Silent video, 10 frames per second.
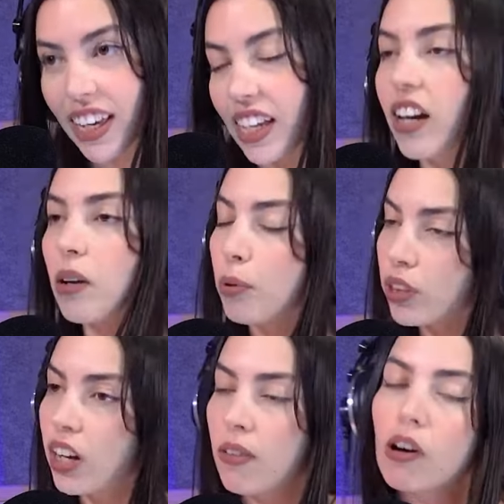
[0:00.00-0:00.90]
Que era
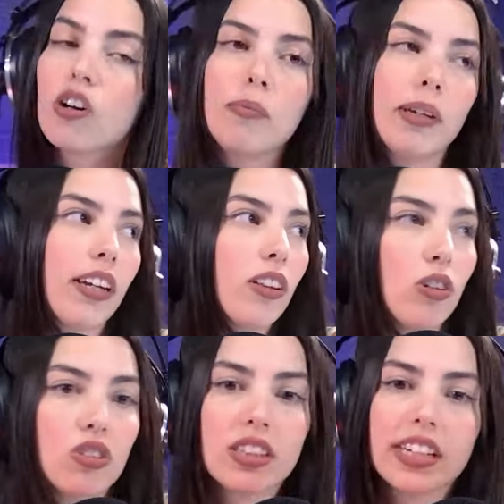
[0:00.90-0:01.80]
reportera, iba con el
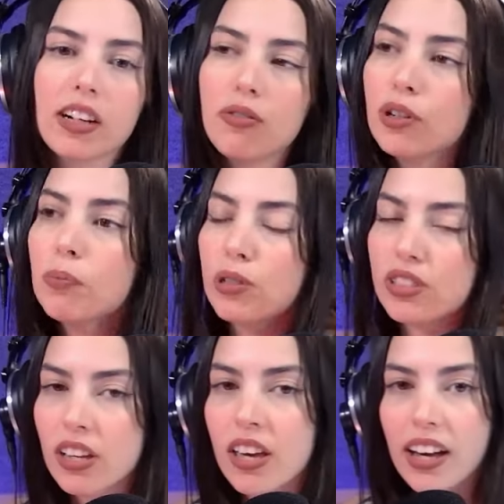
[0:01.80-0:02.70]
micrito Cindy Crawford, pues